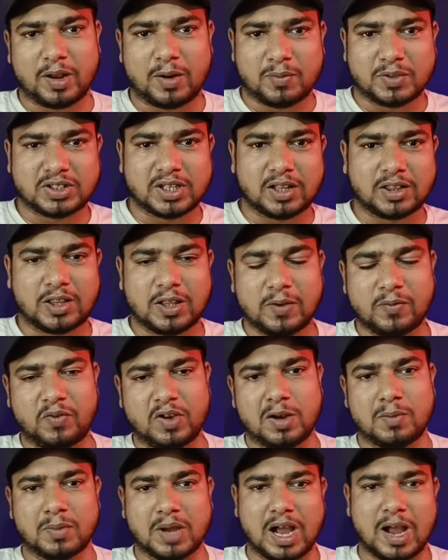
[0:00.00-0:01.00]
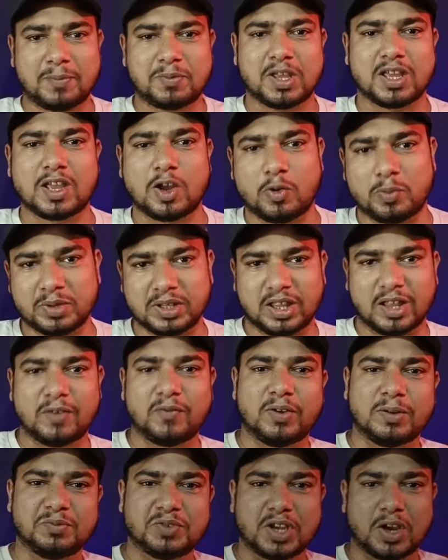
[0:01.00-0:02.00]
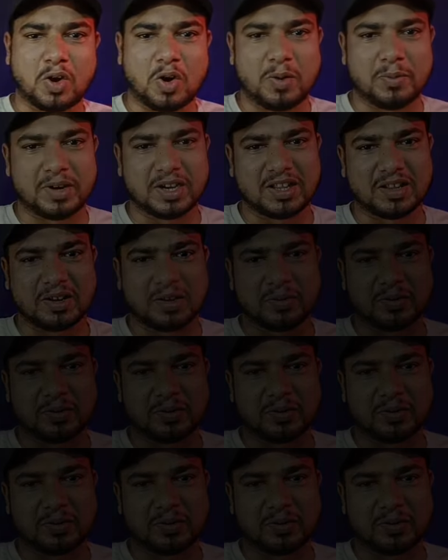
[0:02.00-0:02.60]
धमाल मचाती है फिल्म आपकी क्या उम्मीद है फिल्म से कॉमेंट